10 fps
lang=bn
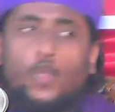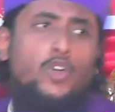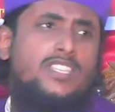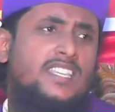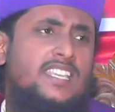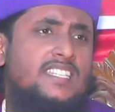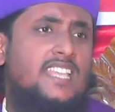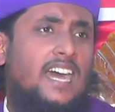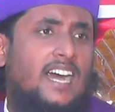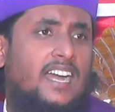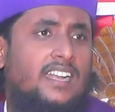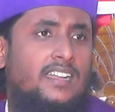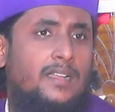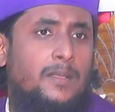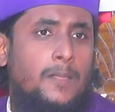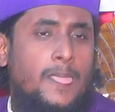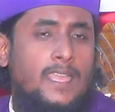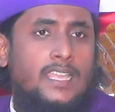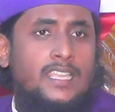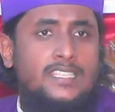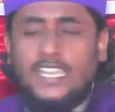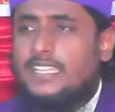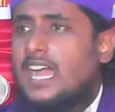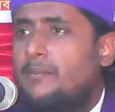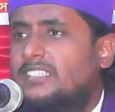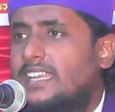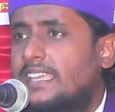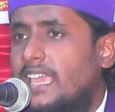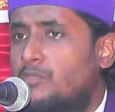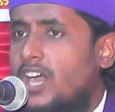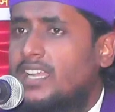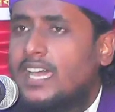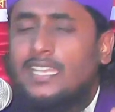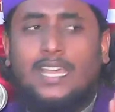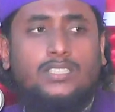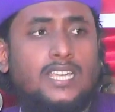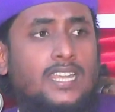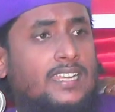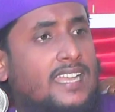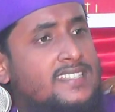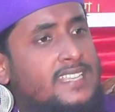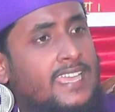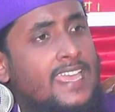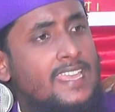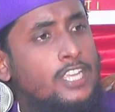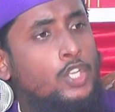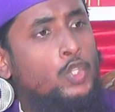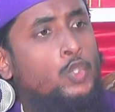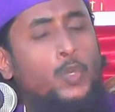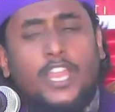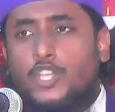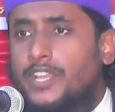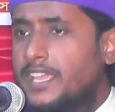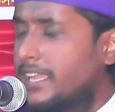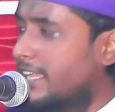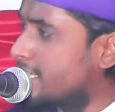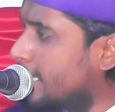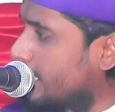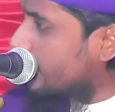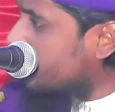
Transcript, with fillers: কোন জিনিসটা যেটা আমাদেরকে মহান আল্লাহ তালার কাছ থেকে দূরে সরিয়ে রেখেছেন